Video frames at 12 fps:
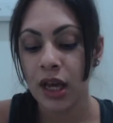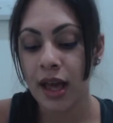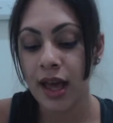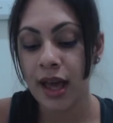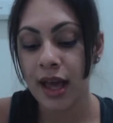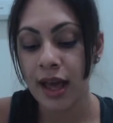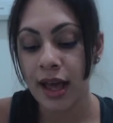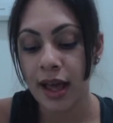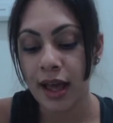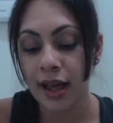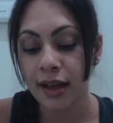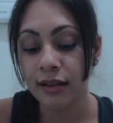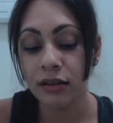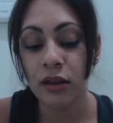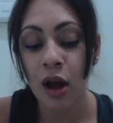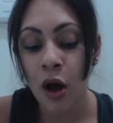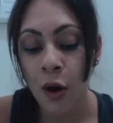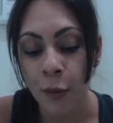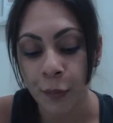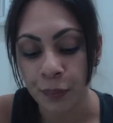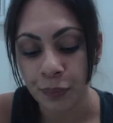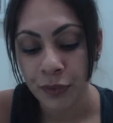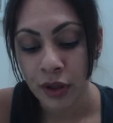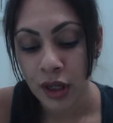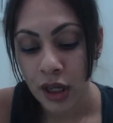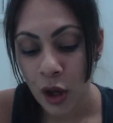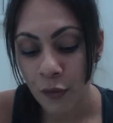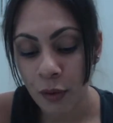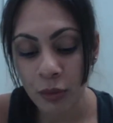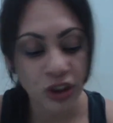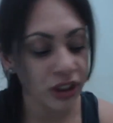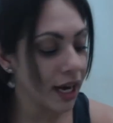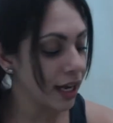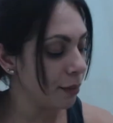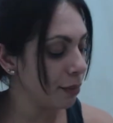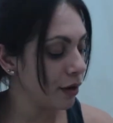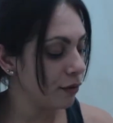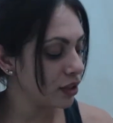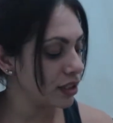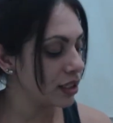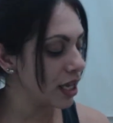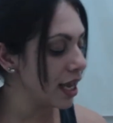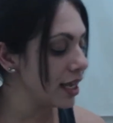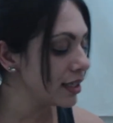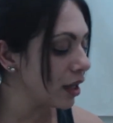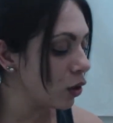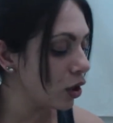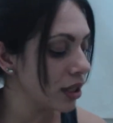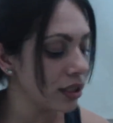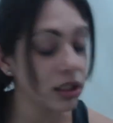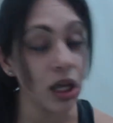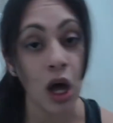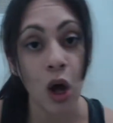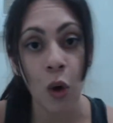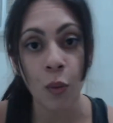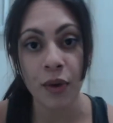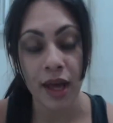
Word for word: É, então, eu vou mostrar aqui para vocês a coleção.